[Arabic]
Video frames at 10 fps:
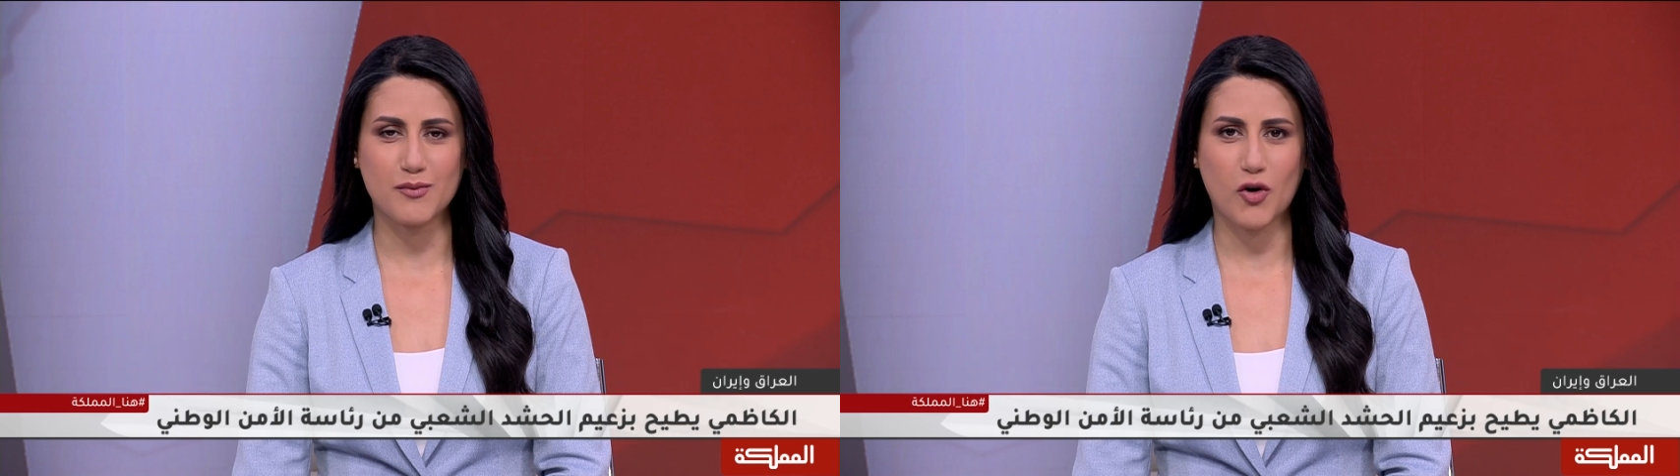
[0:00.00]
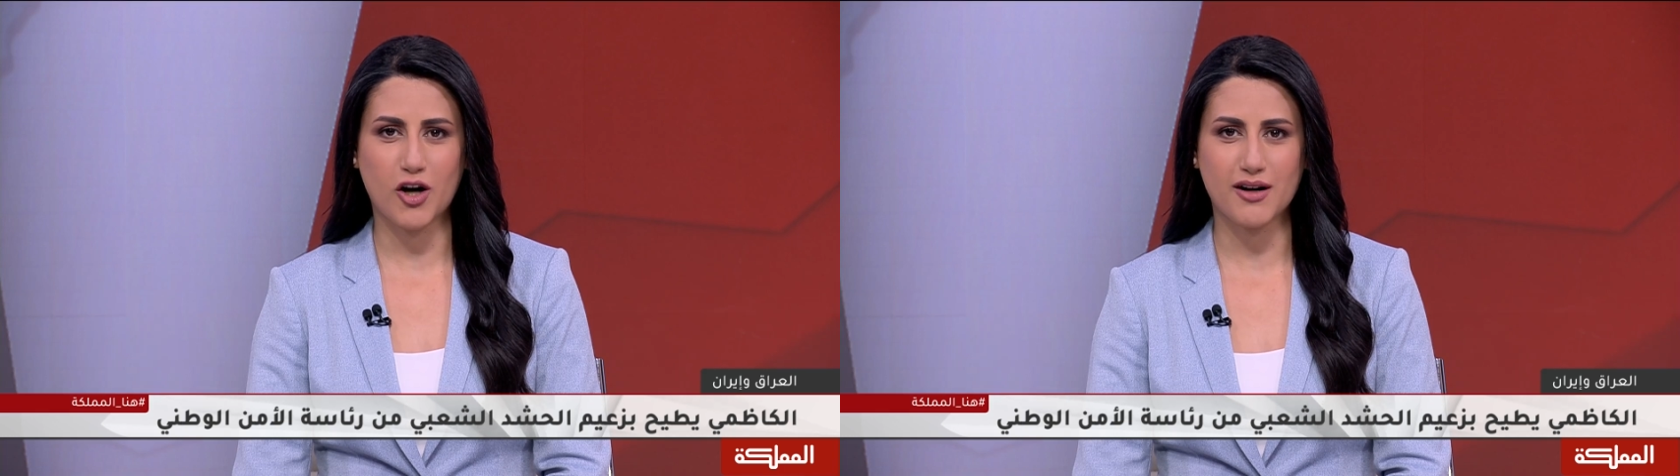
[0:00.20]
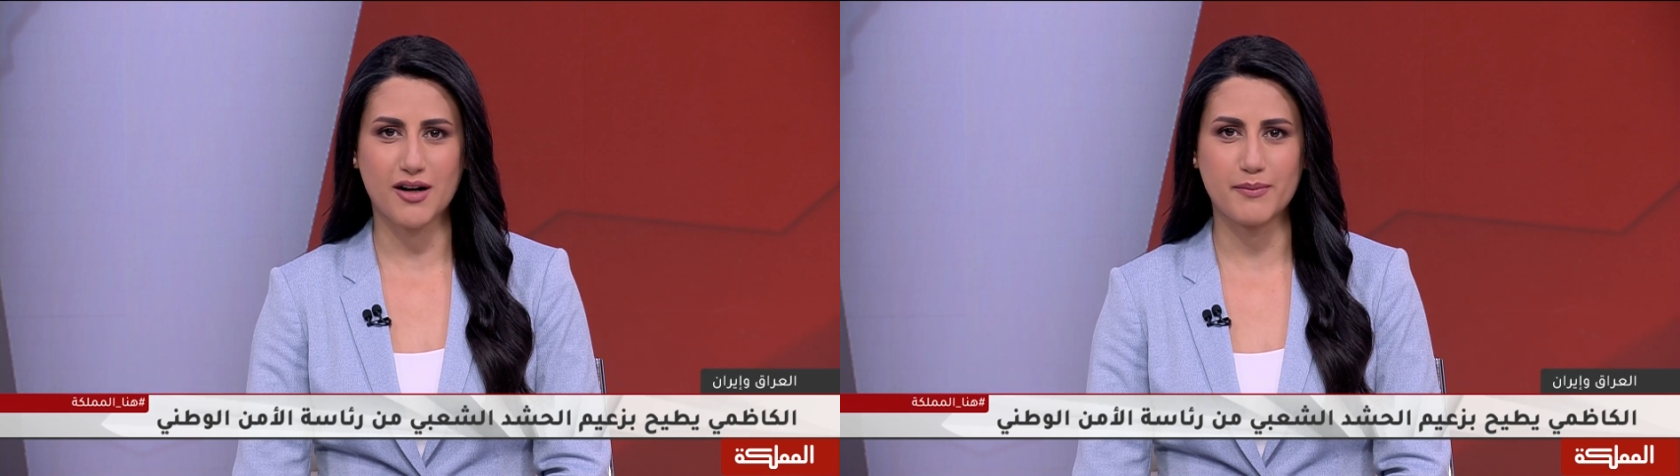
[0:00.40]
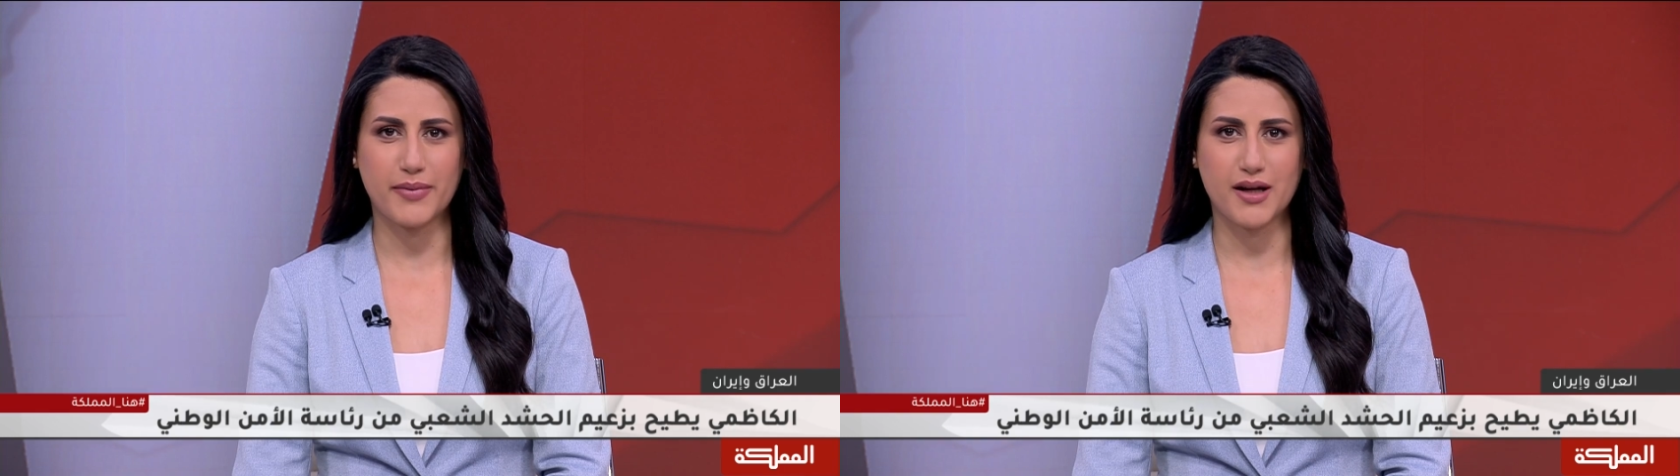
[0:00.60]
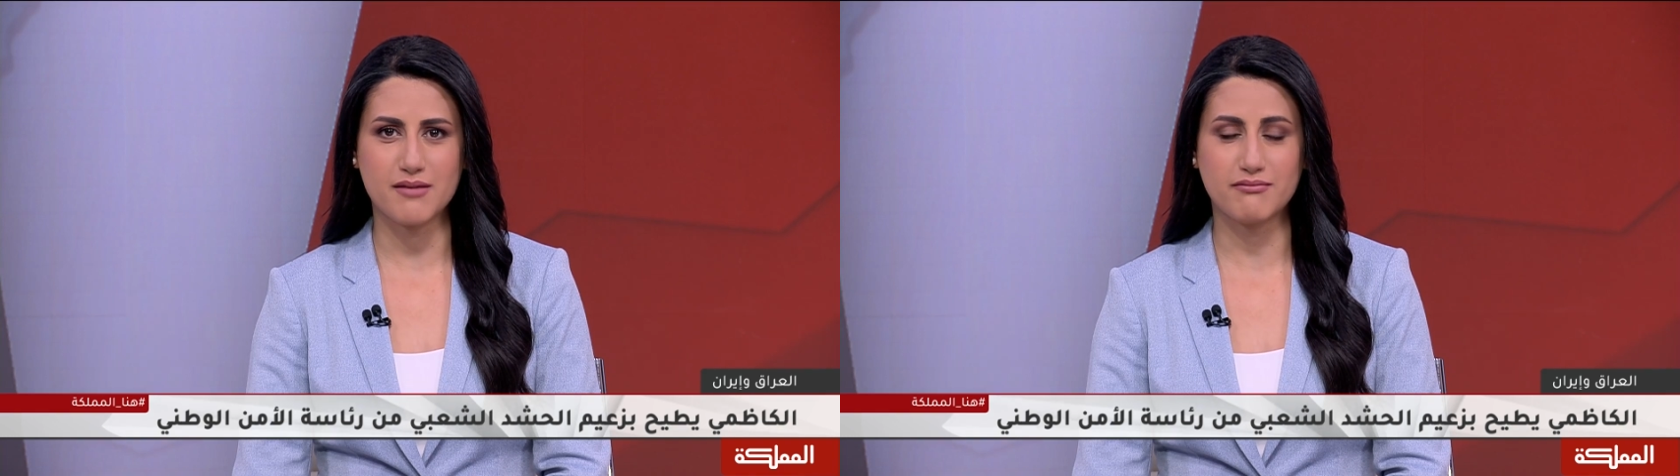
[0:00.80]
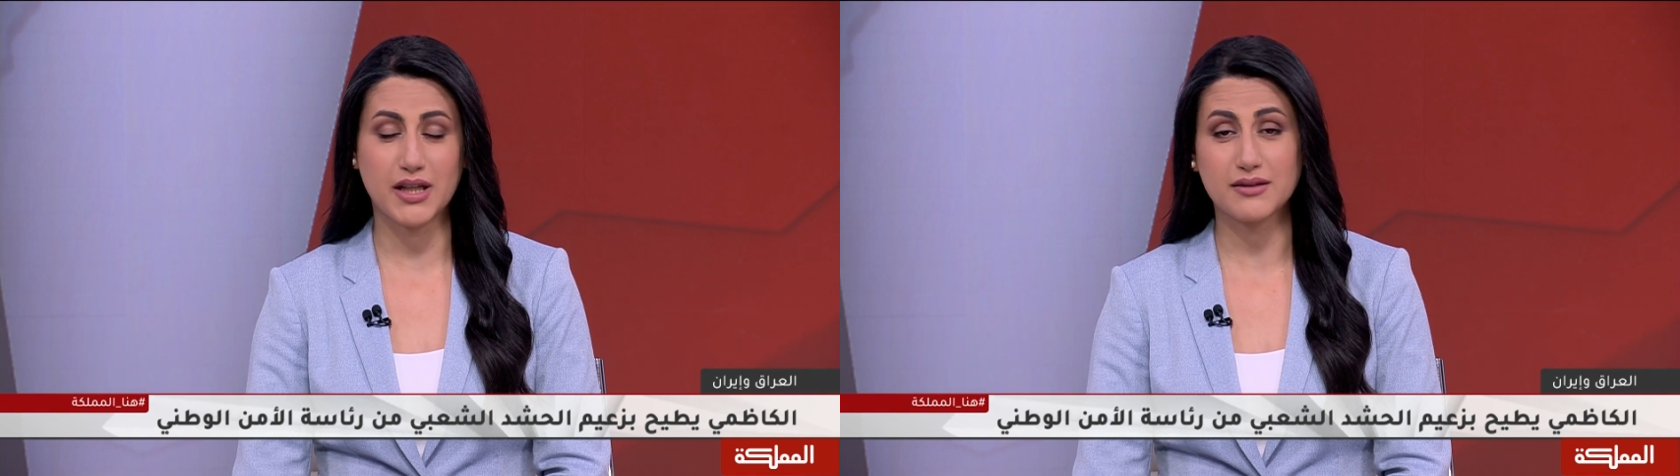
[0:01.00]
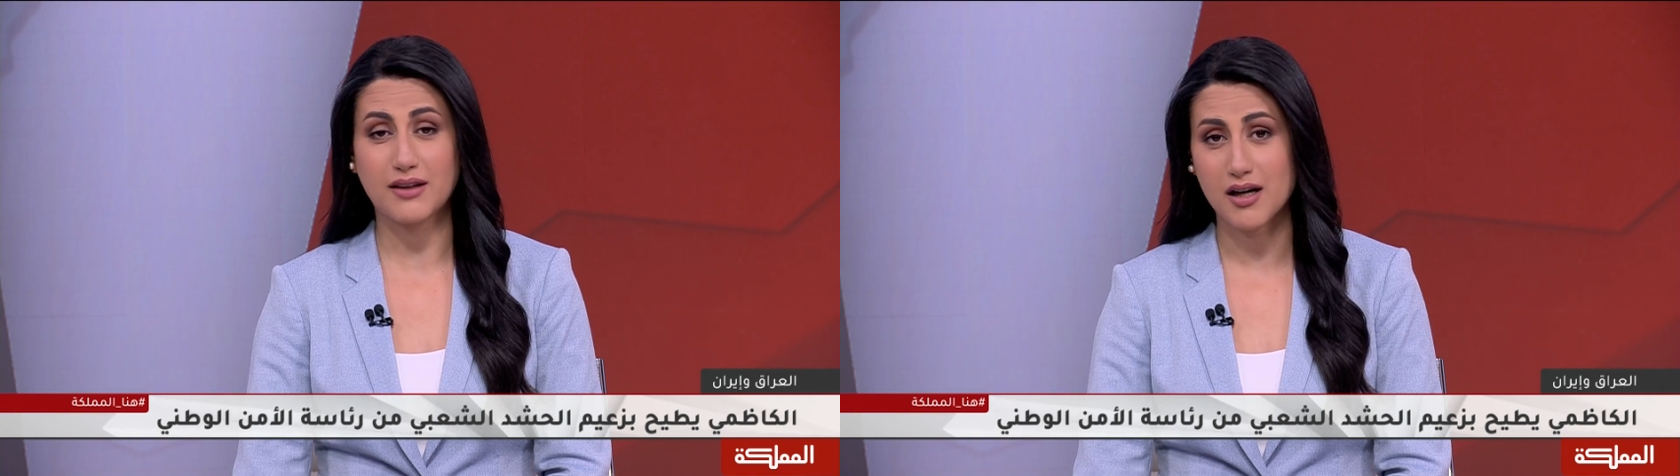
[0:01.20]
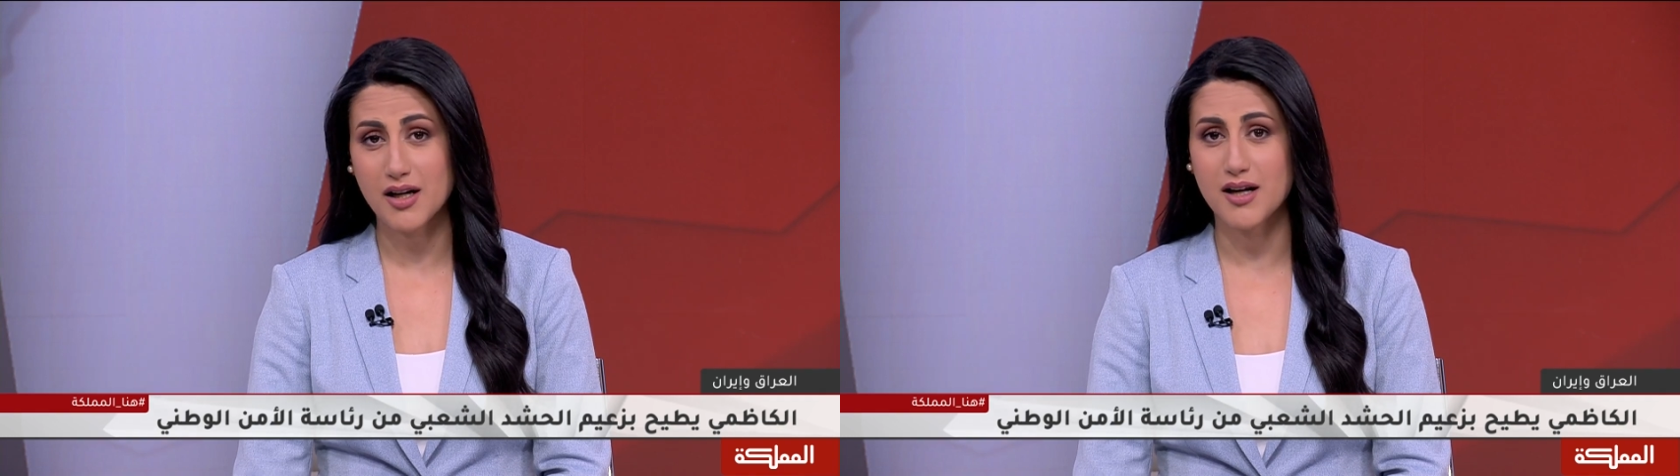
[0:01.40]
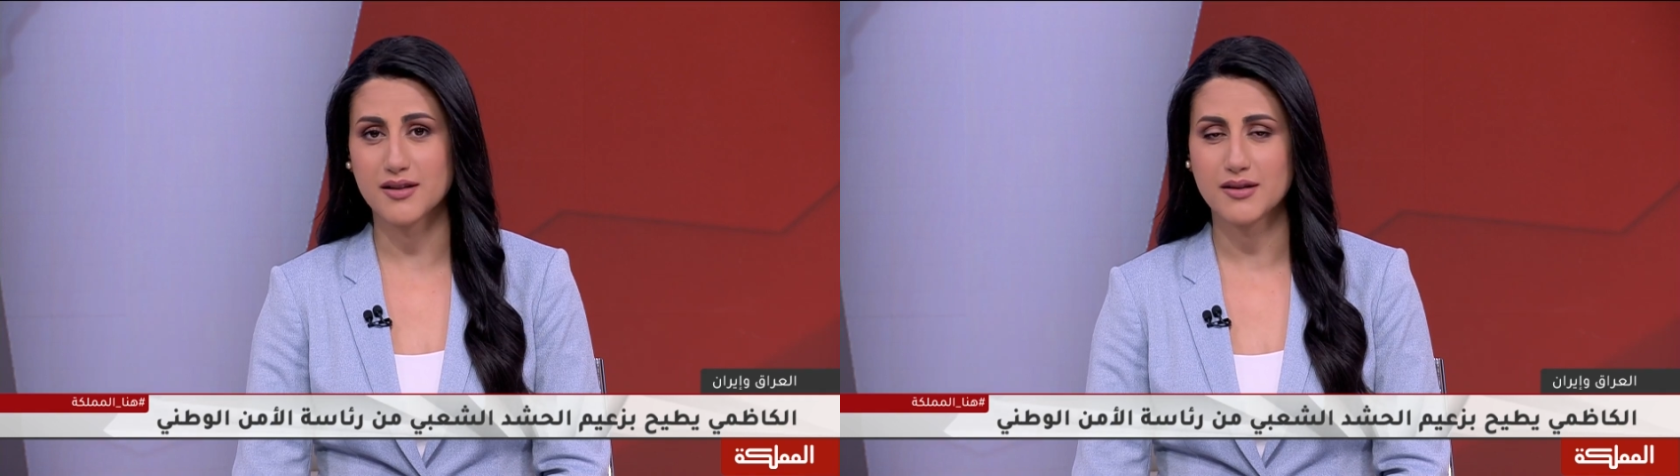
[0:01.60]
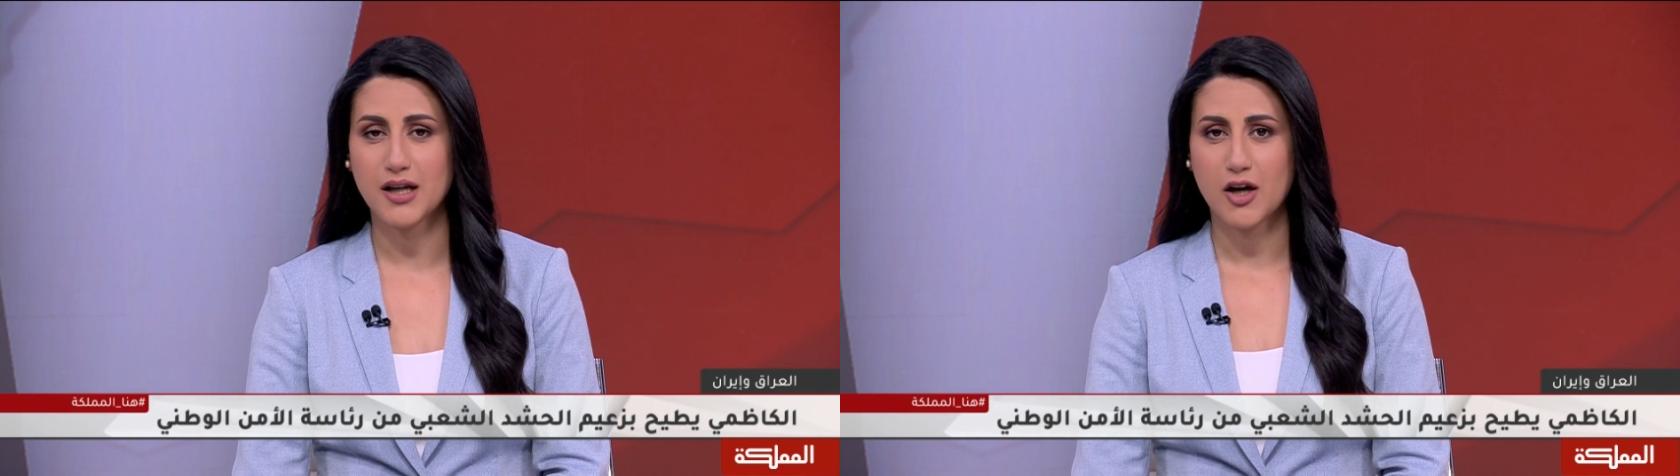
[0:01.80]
المقرب من طهران